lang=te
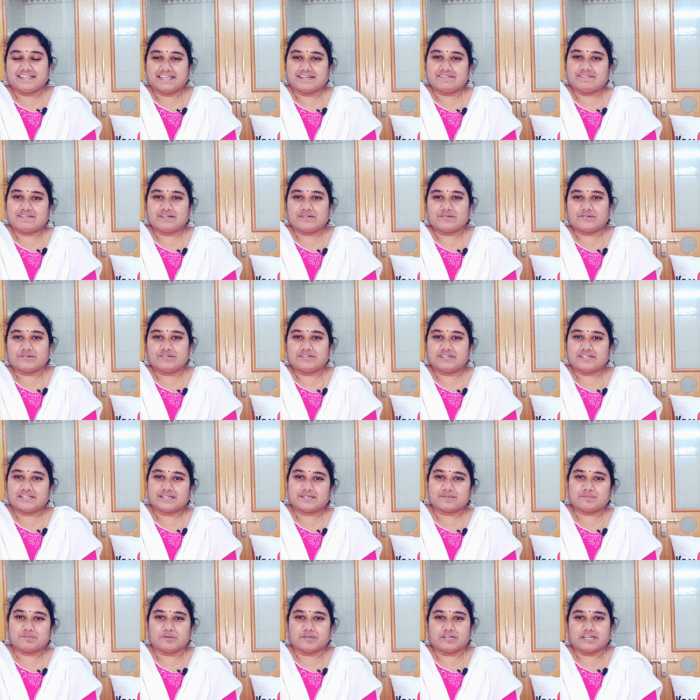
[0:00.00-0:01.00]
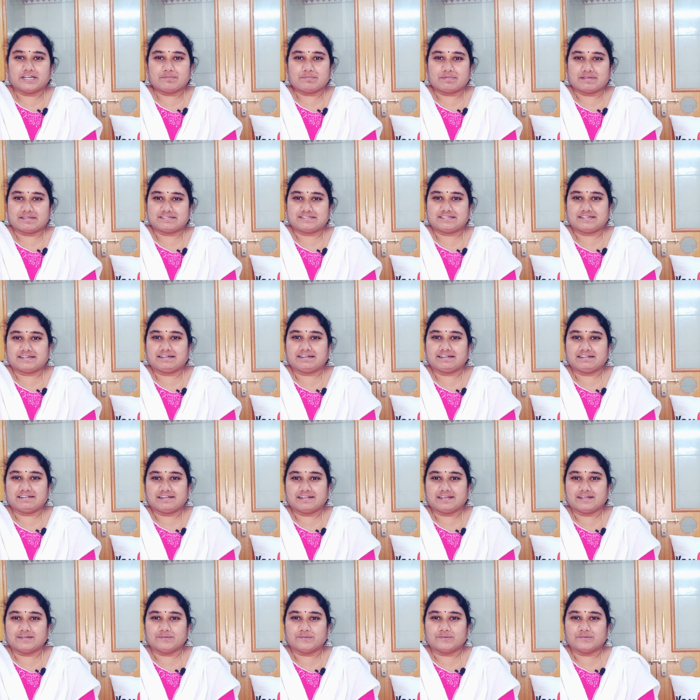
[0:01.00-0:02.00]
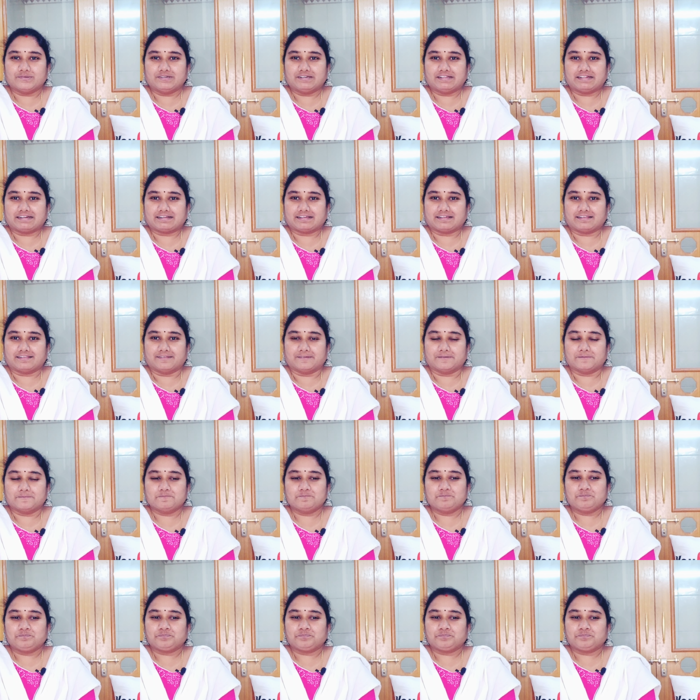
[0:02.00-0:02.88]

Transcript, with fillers: ఏమనుకుంటారు పనులు మంచాళ్ళే అనుకుంటారు కదా